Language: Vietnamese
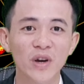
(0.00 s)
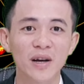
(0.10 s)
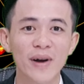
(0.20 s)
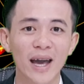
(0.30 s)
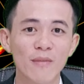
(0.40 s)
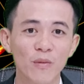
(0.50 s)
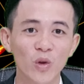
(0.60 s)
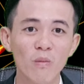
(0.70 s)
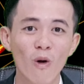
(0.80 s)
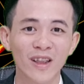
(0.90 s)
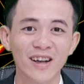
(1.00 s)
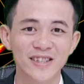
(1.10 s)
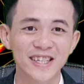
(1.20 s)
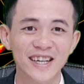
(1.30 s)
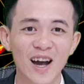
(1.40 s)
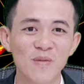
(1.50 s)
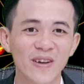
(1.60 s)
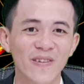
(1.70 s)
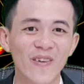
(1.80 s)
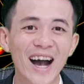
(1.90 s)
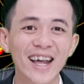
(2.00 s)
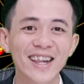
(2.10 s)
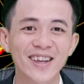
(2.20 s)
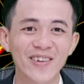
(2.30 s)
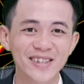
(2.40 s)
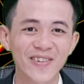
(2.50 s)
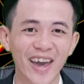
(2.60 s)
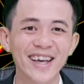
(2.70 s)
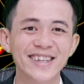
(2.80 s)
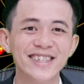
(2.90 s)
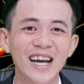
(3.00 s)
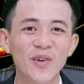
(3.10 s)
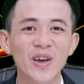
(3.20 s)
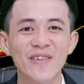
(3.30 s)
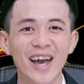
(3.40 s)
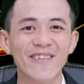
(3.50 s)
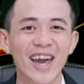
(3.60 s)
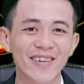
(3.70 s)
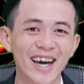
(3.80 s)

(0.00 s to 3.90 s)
vị các bạn một vụ mùa thật sự thành công và hãy nhiều sức khỏe xin chào quý vị các bạn và hẹn gặp